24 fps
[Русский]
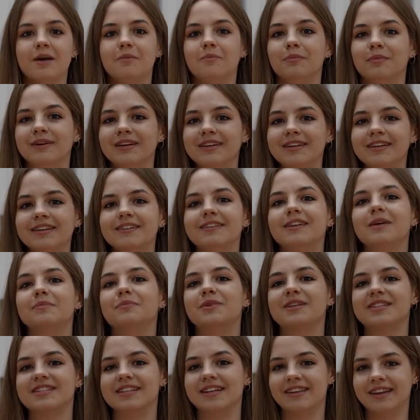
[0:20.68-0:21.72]
Мы на
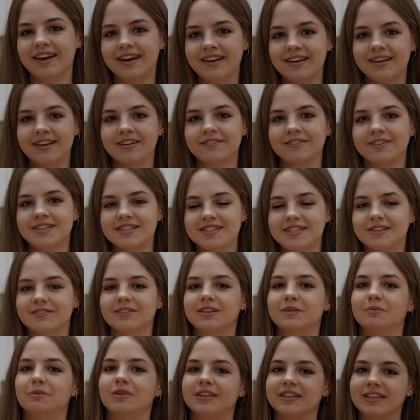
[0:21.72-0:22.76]
персональной
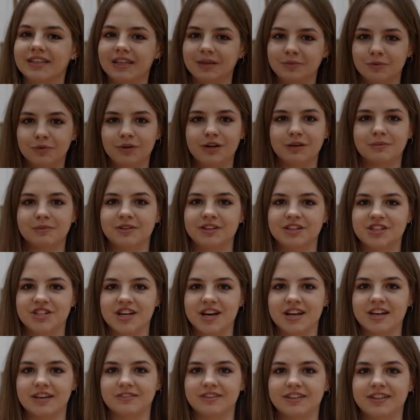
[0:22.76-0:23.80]
выставке Балхи
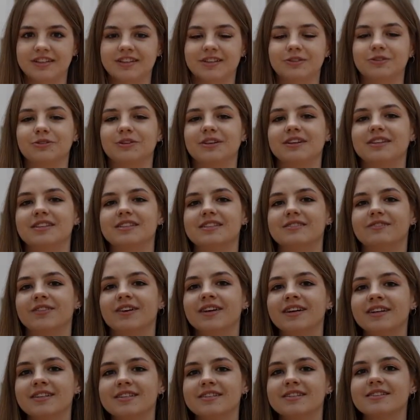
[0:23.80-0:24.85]
Мухамеджановой, которая
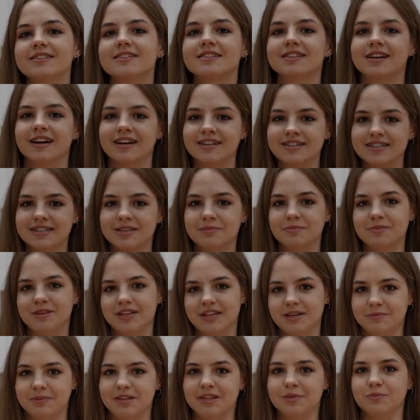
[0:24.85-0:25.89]
называется «Сказки
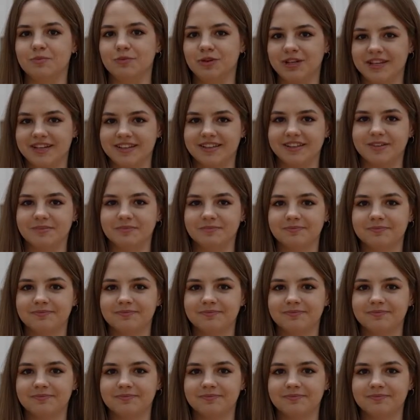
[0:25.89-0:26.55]
беременной Мурены».